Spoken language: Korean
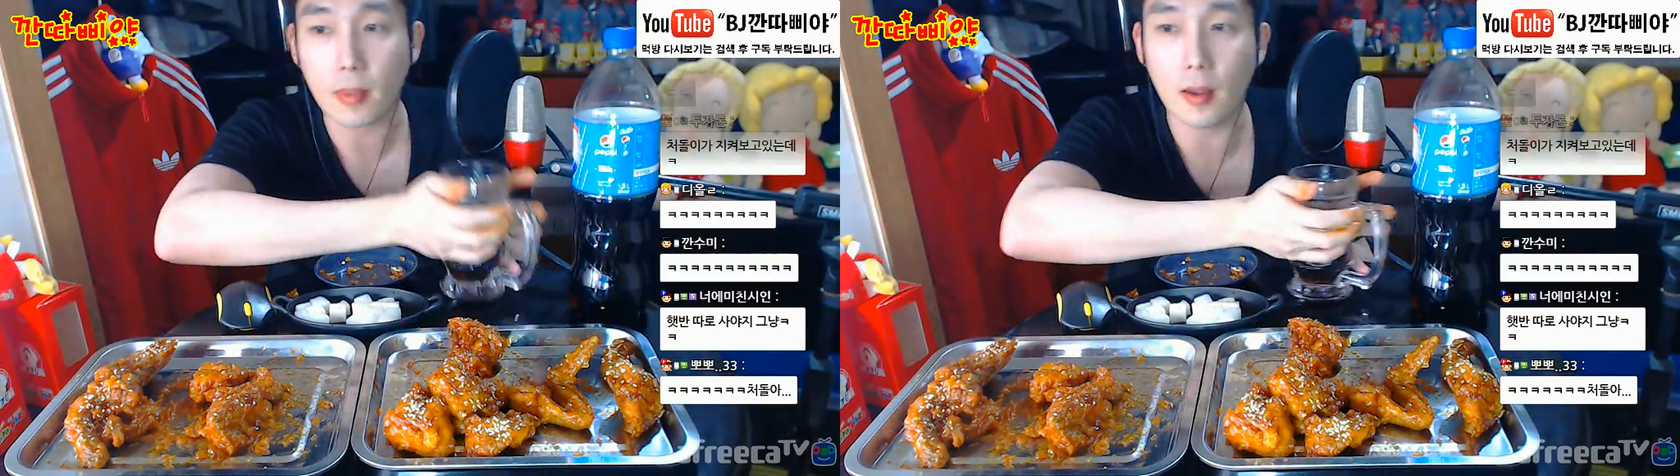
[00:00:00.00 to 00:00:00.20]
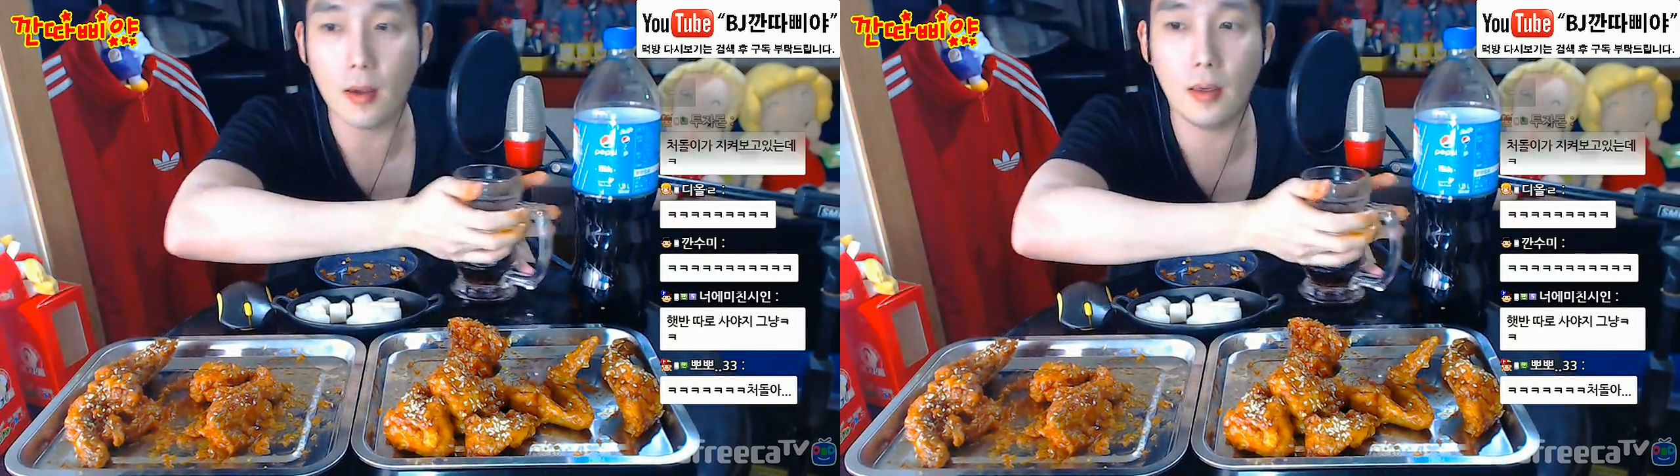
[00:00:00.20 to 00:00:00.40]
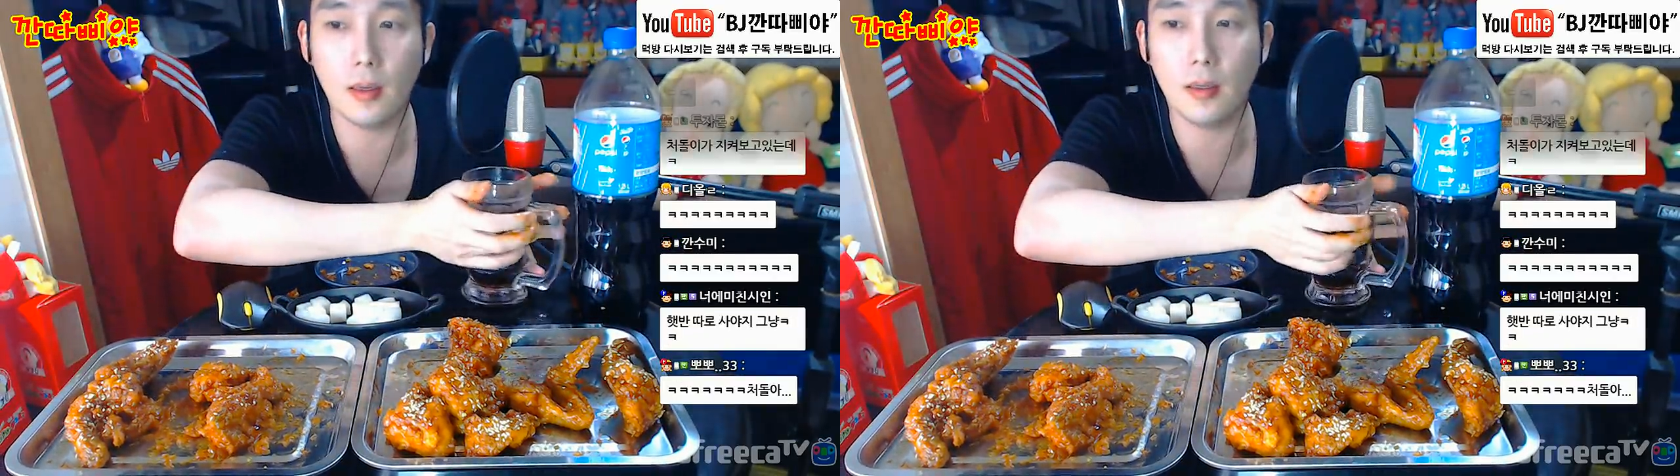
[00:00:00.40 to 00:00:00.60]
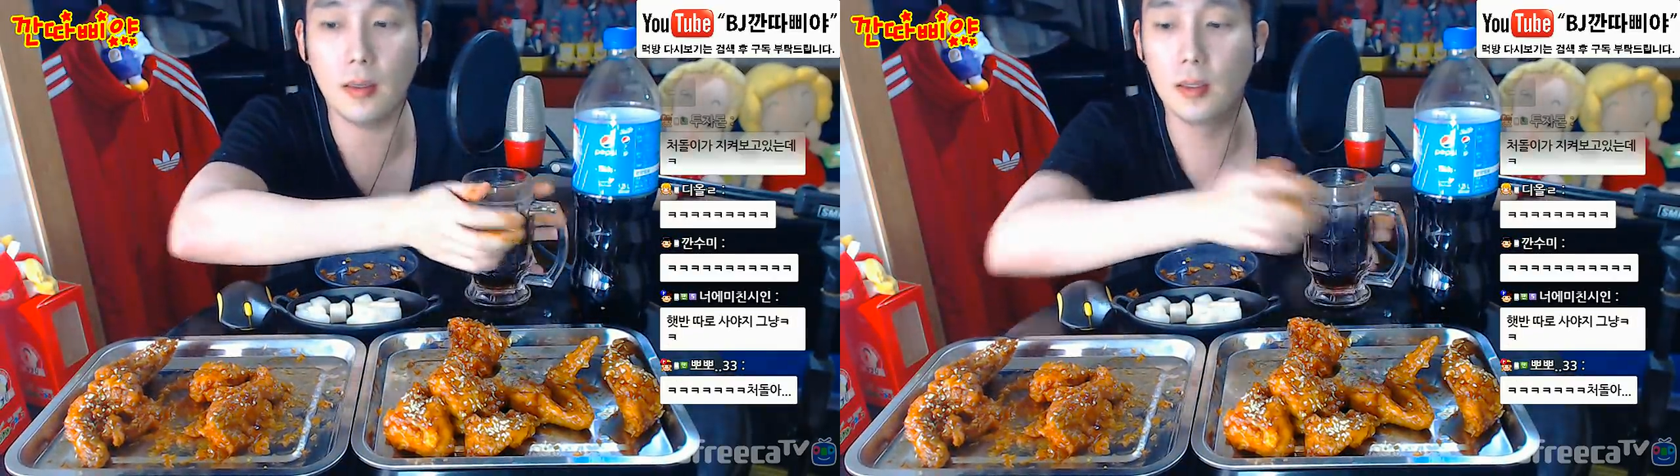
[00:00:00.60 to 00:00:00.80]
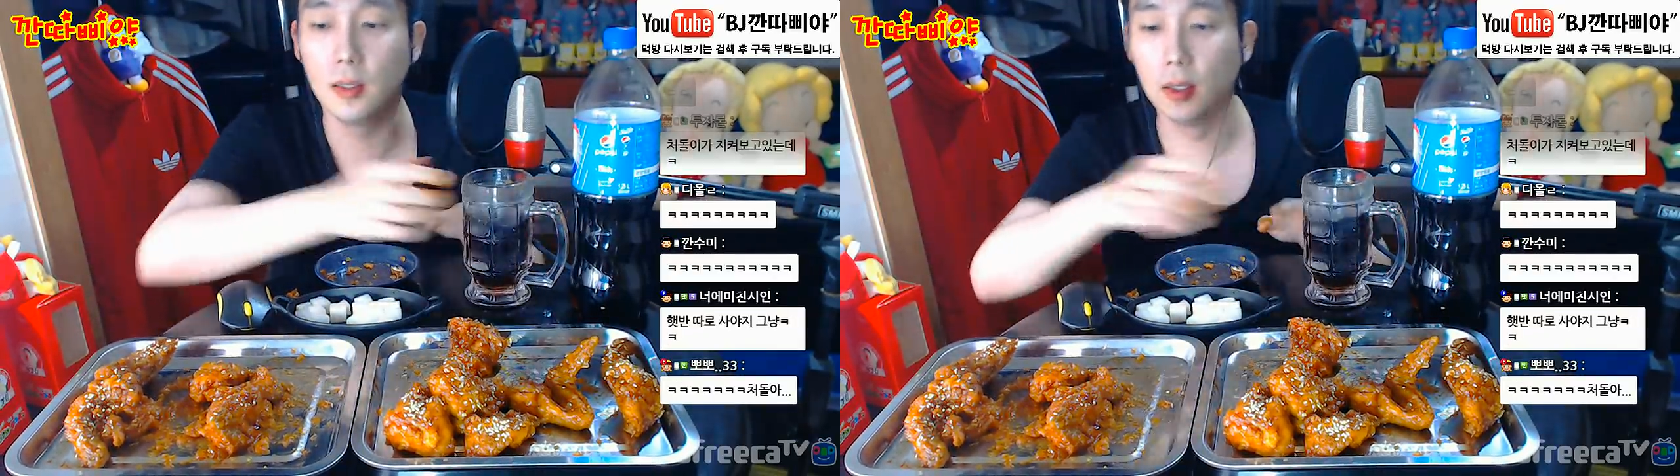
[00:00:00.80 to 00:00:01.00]
아,
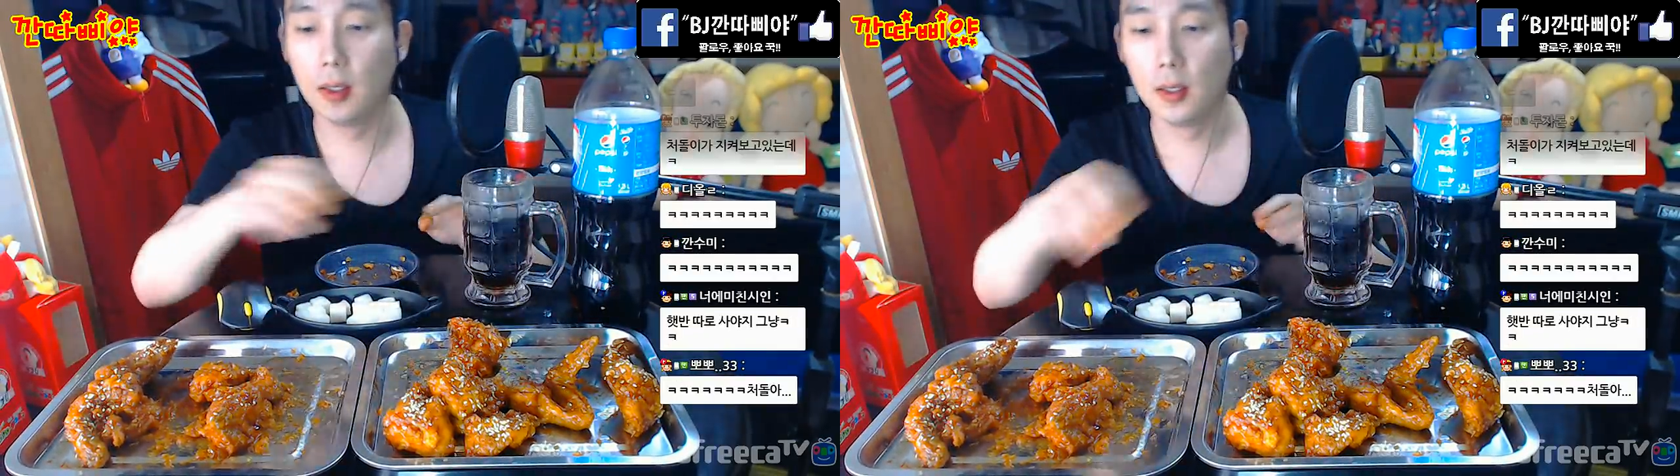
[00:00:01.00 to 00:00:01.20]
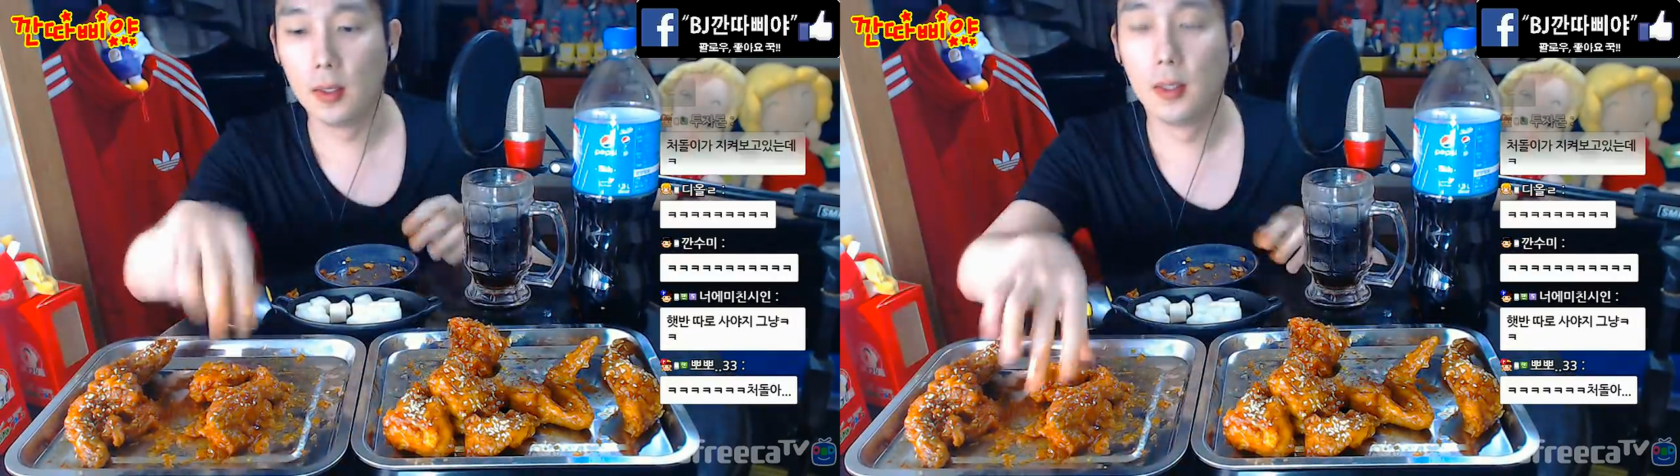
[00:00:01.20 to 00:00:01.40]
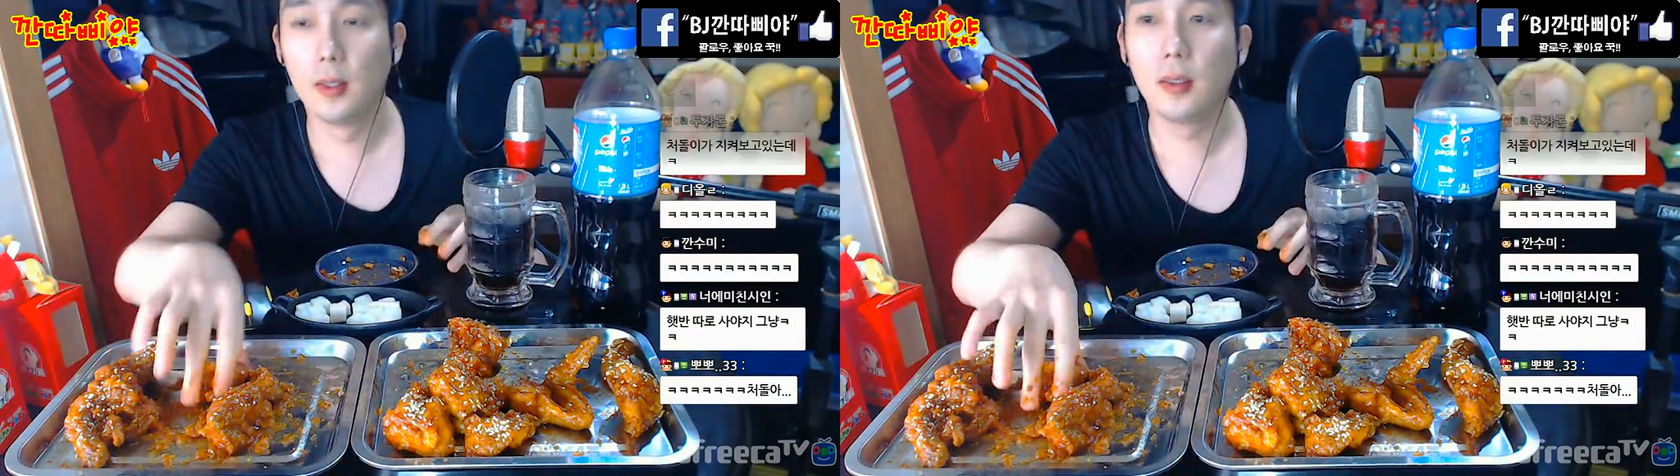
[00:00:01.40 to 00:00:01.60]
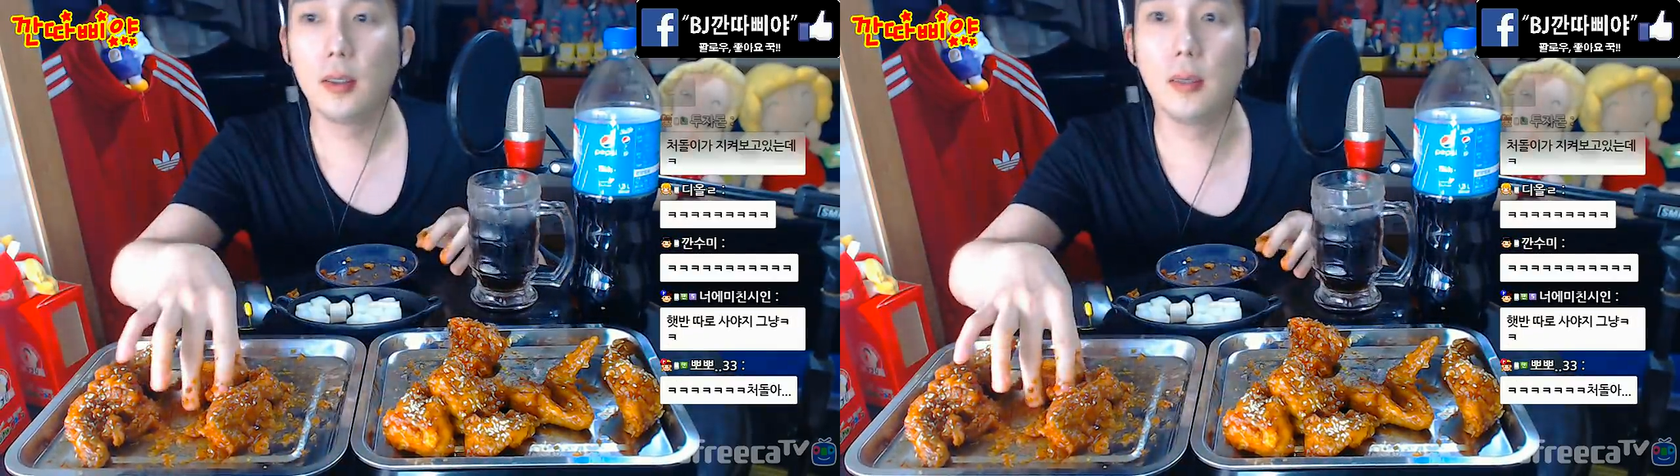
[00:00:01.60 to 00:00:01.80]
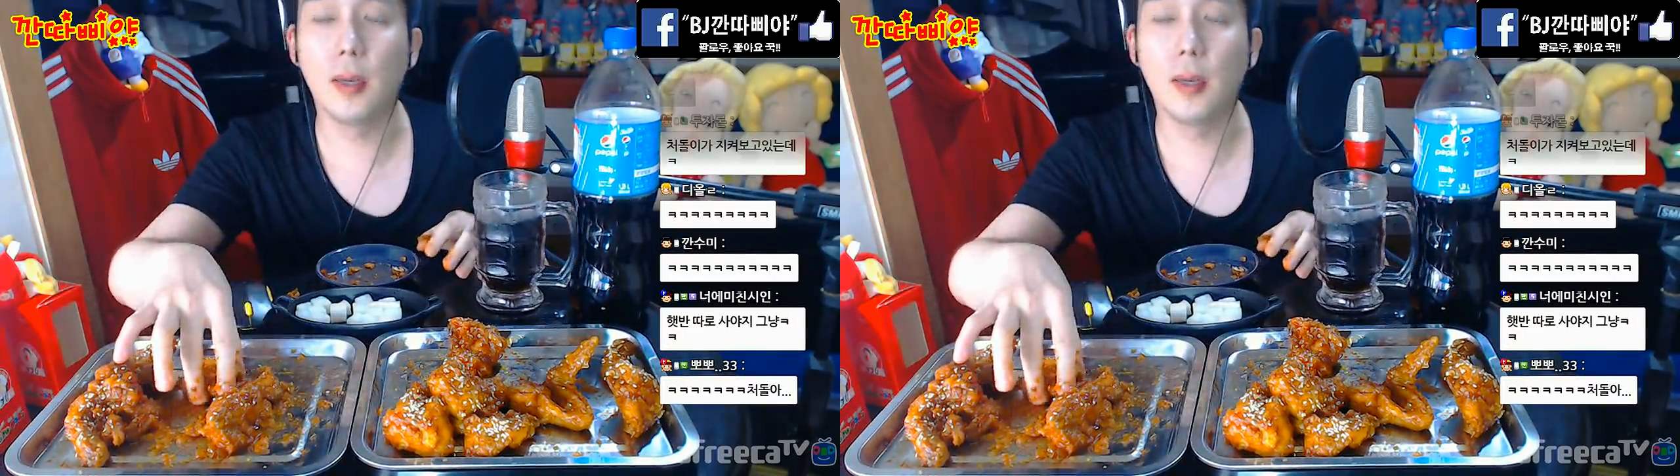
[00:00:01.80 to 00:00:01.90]
예,